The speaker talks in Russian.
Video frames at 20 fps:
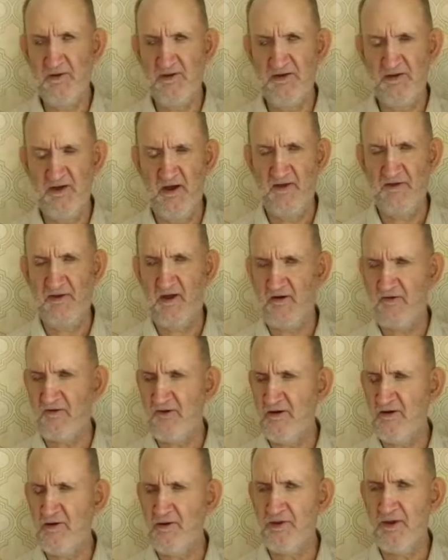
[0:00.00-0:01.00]
я
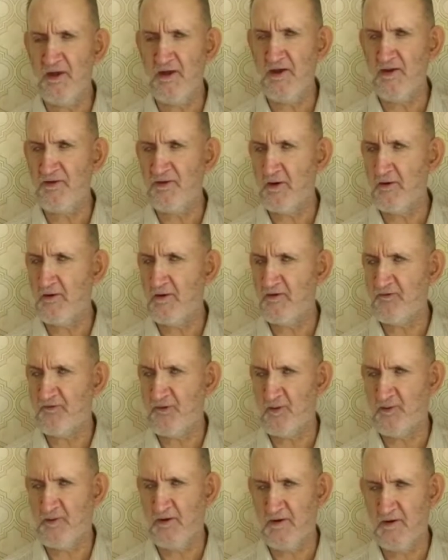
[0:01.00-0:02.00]
дожил до этого,
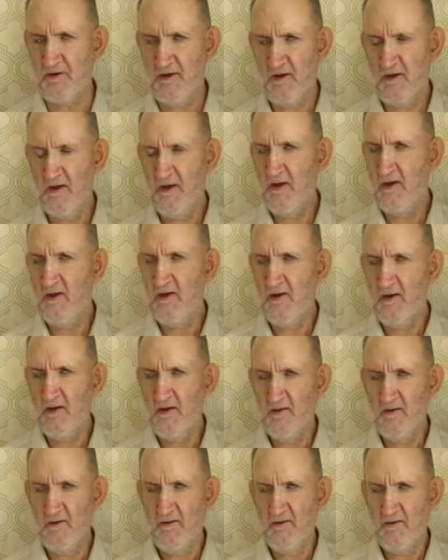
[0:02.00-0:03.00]
чтобы
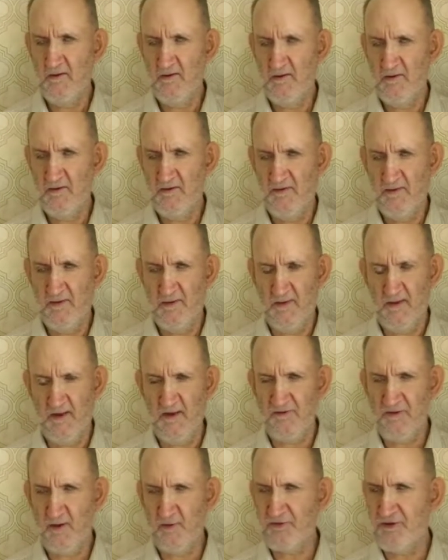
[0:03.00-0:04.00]
на
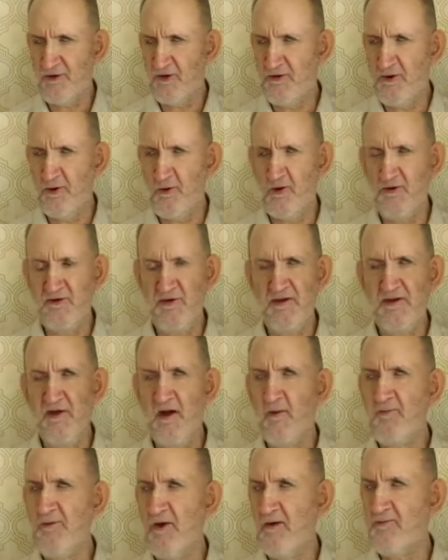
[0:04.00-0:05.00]
этом стадионе я
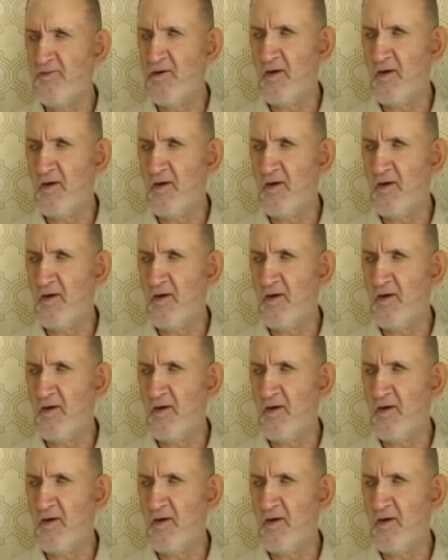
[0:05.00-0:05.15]
опять